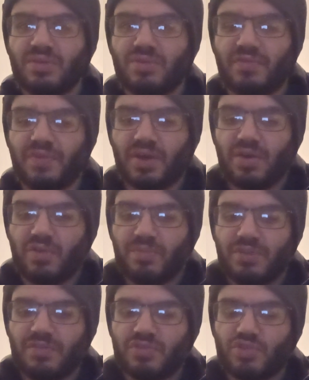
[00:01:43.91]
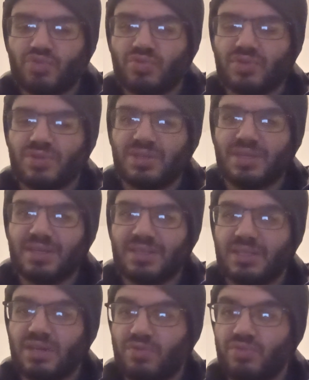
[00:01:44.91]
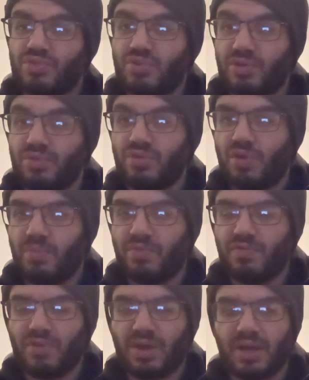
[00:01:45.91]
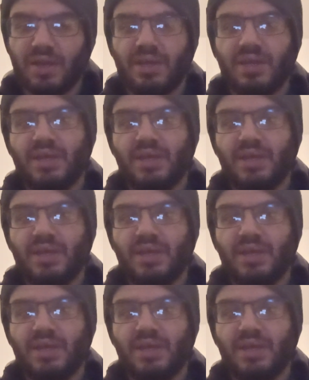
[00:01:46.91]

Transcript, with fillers: Enfin, en 1961, c'est là où ils auraient eu leur pouvoir.